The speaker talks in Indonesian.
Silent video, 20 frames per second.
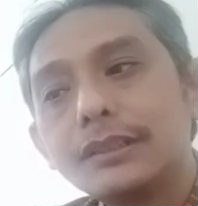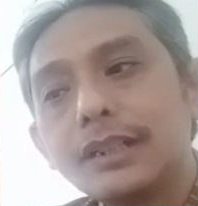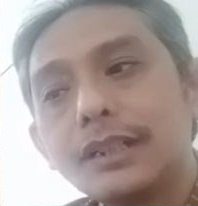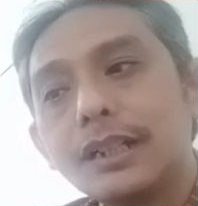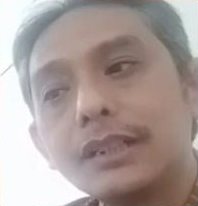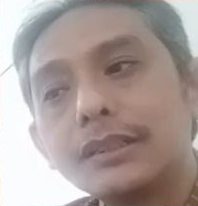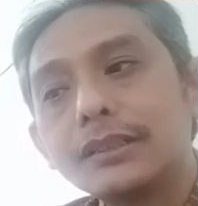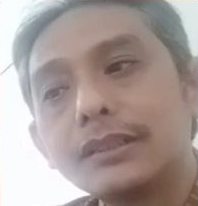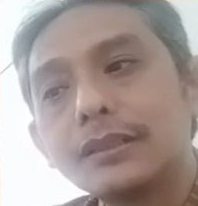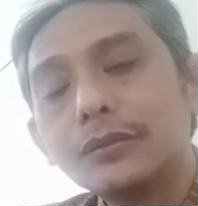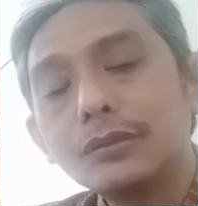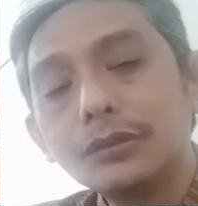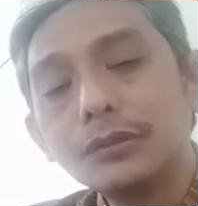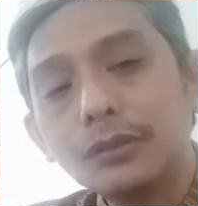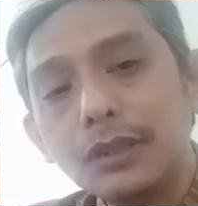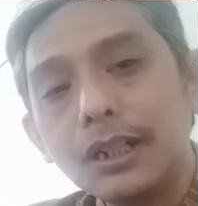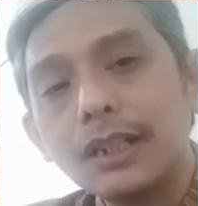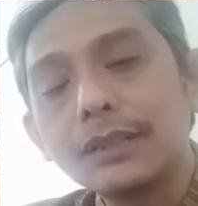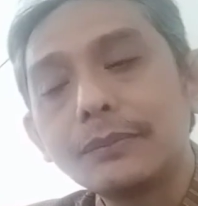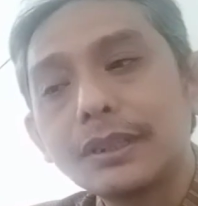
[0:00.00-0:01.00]
dan
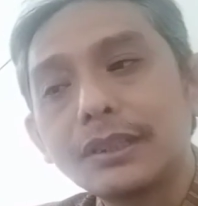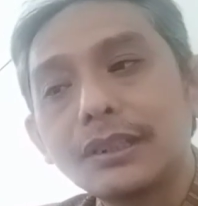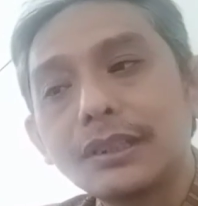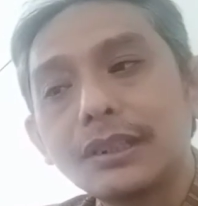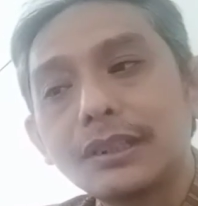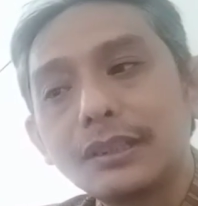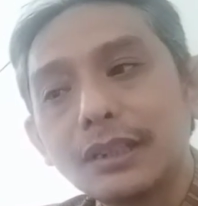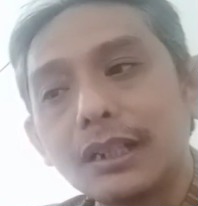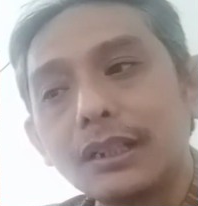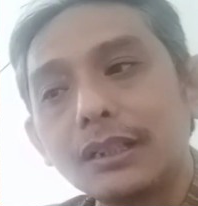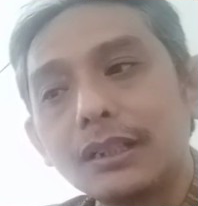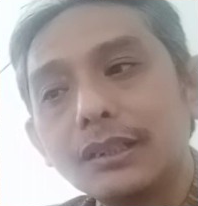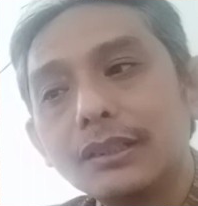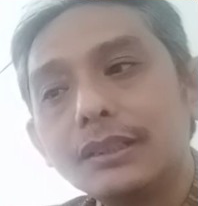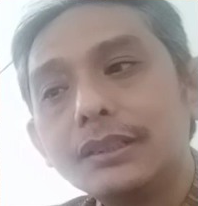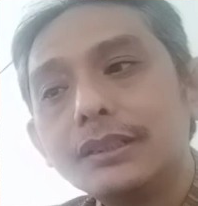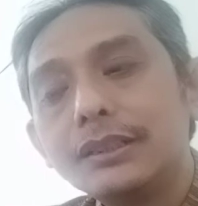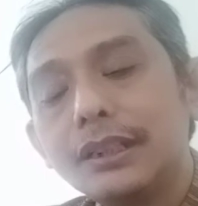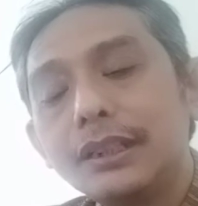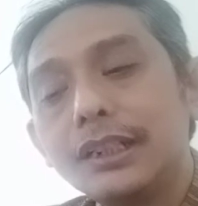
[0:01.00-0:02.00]
keuntungan material
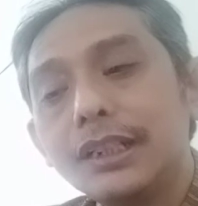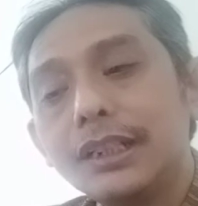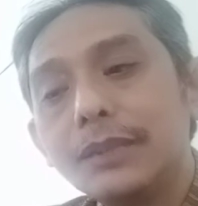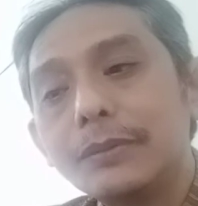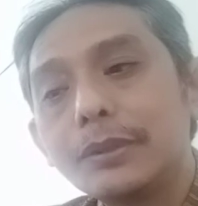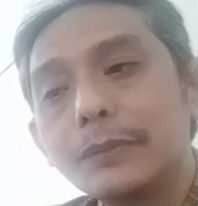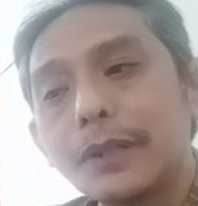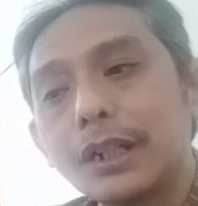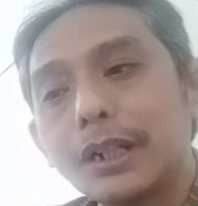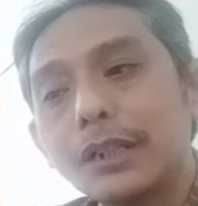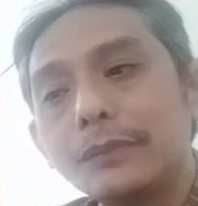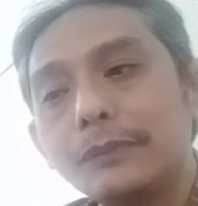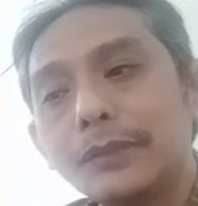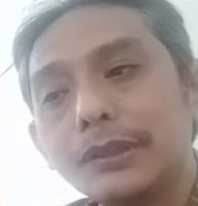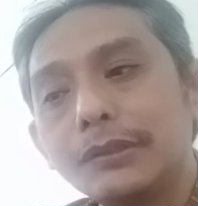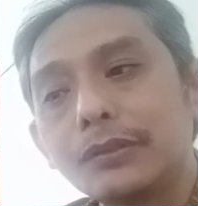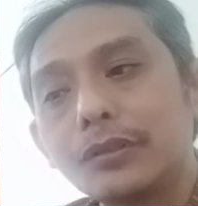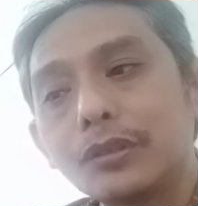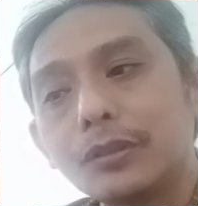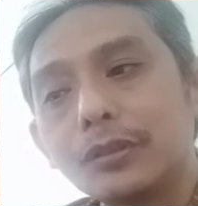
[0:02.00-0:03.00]
ini merupakan
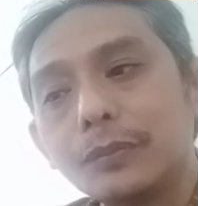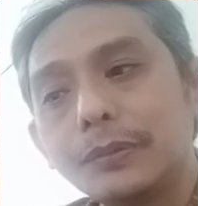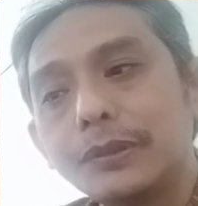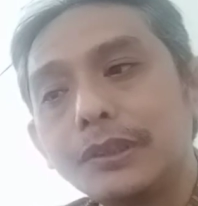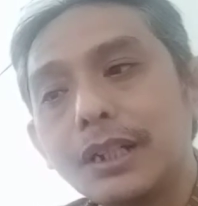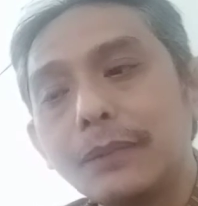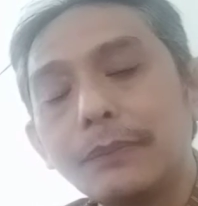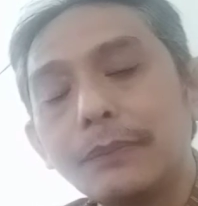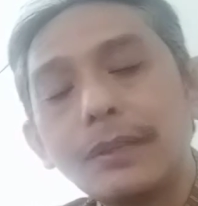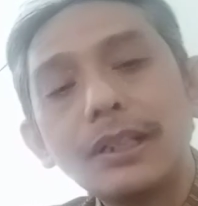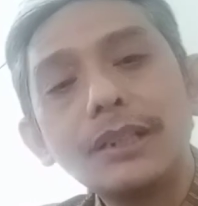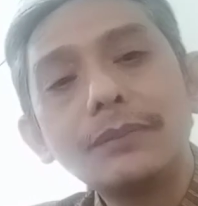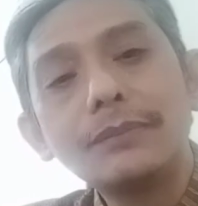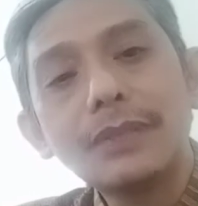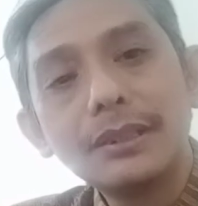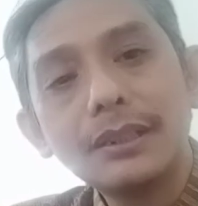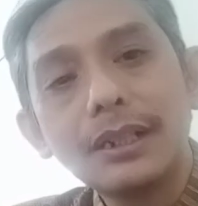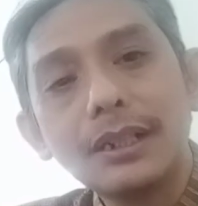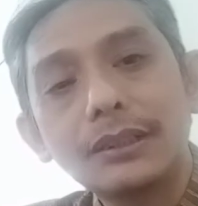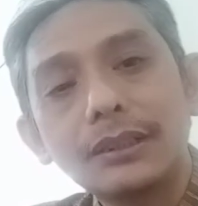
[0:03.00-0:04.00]
bentuk korupsi yang paling
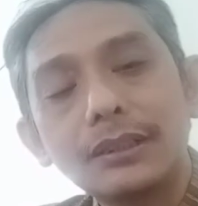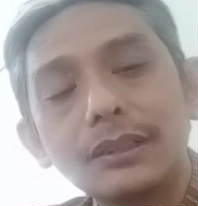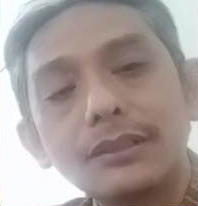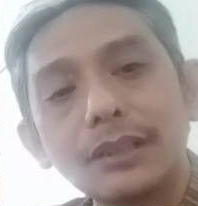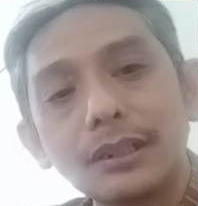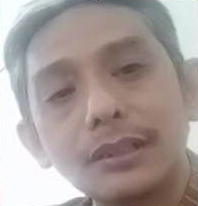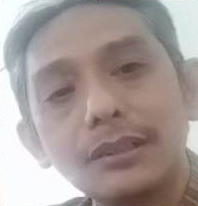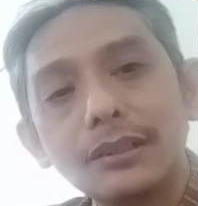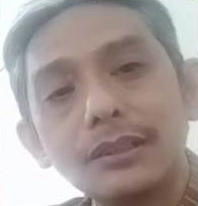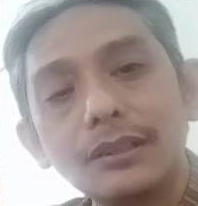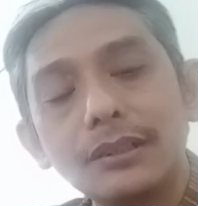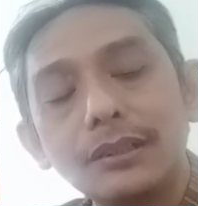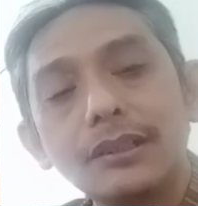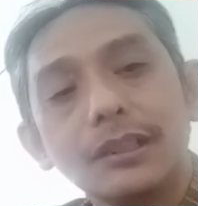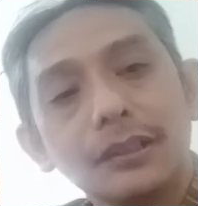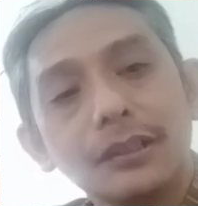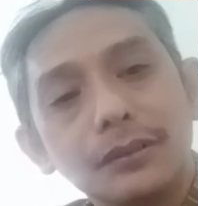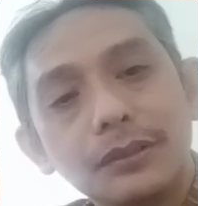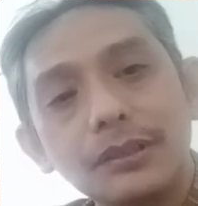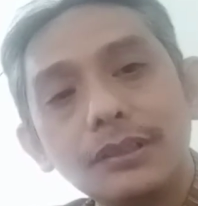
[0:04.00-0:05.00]
banyak terjadi
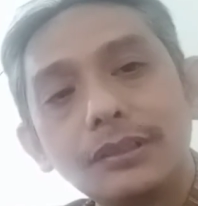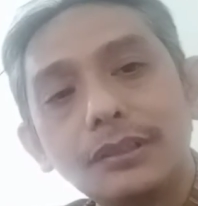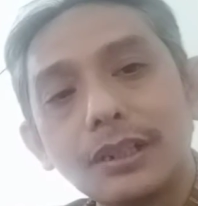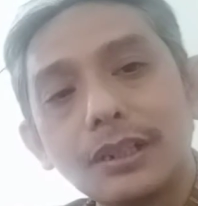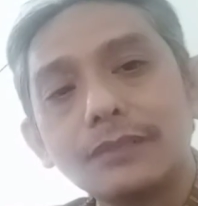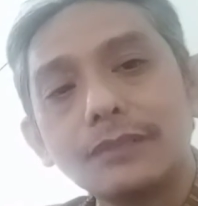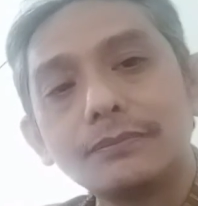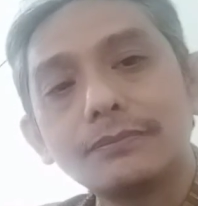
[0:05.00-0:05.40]
di Indonesia.